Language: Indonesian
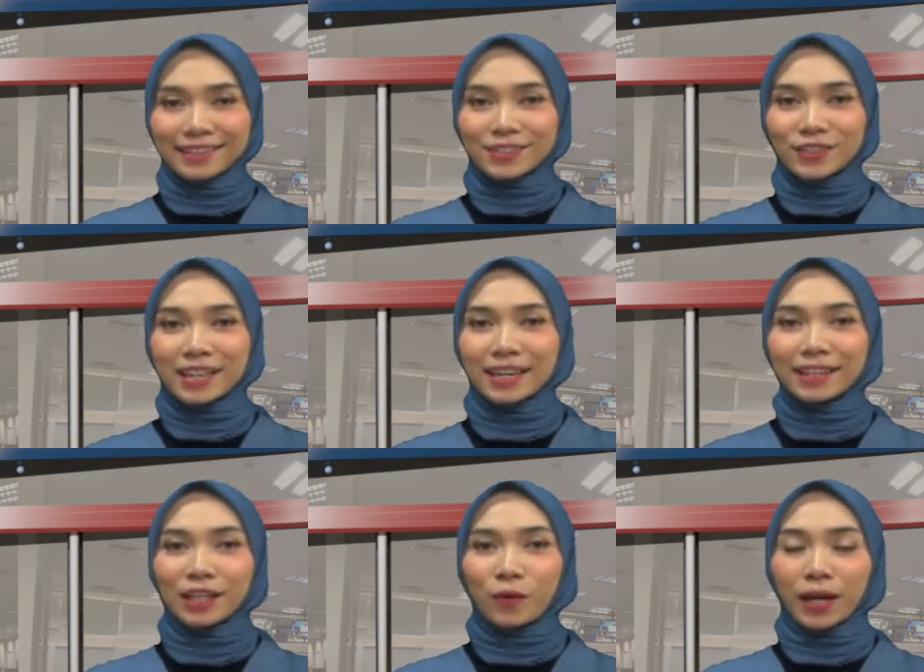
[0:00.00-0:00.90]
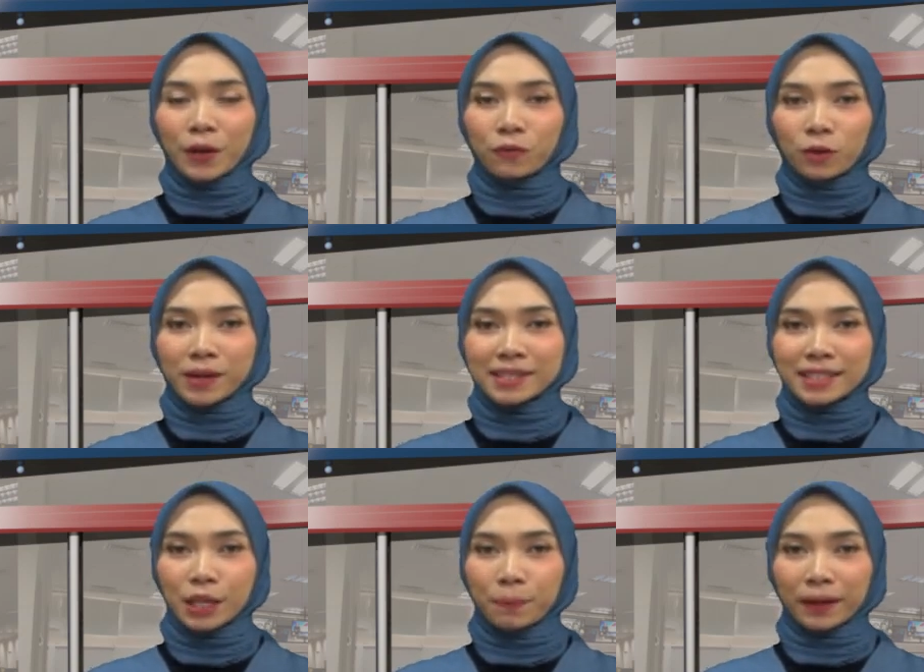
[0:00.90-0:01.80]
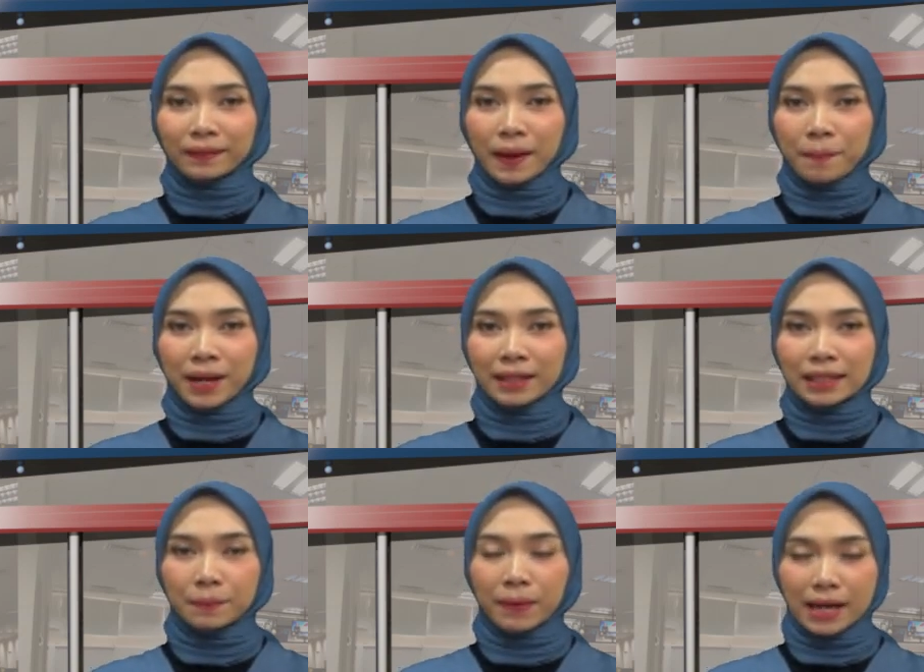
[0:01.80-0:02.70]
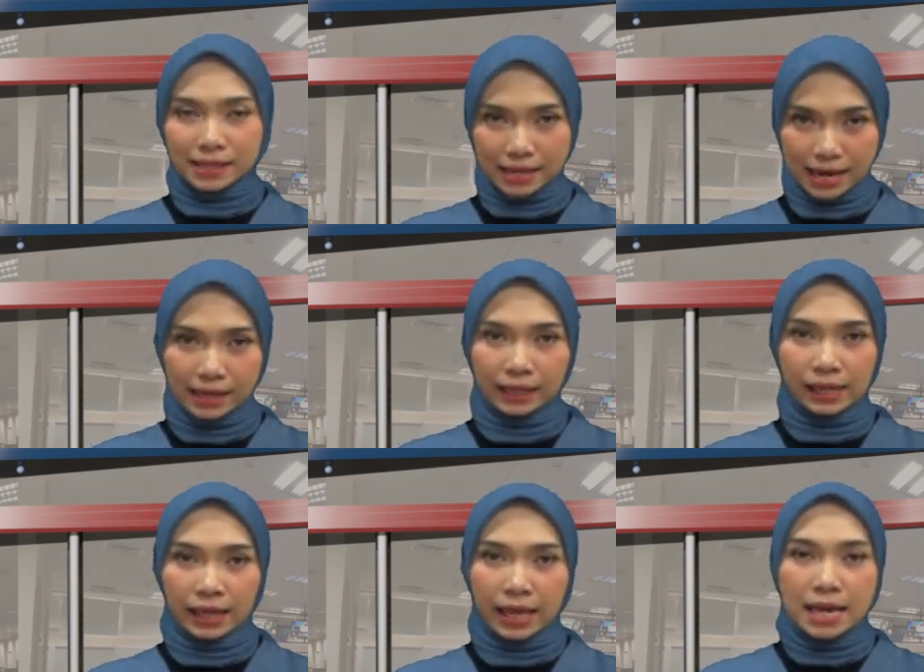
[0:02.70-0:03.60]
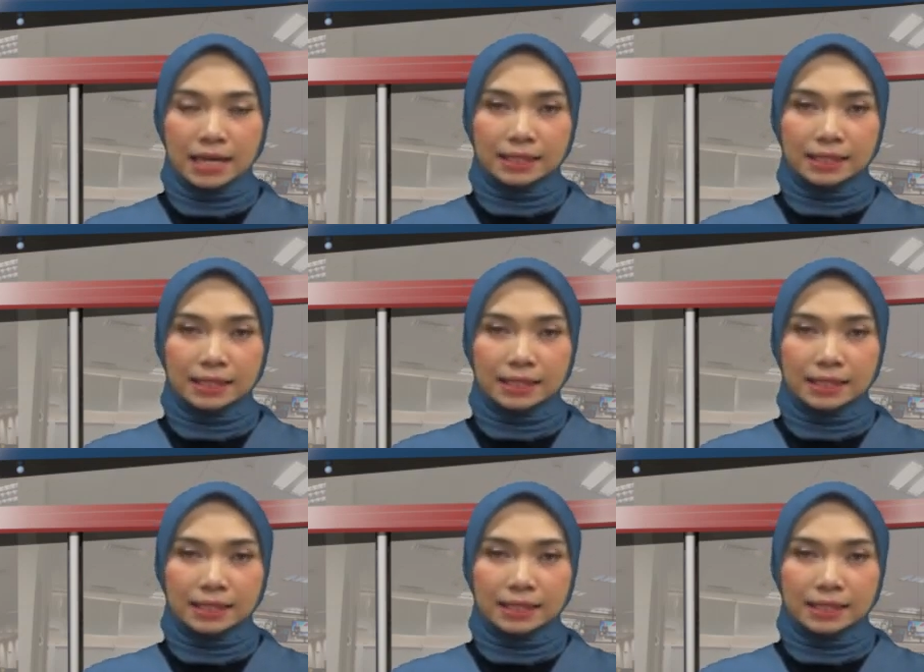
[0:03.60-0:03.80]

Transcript: Ya, saudara, kita awal informasi pertama di pagi hari ini.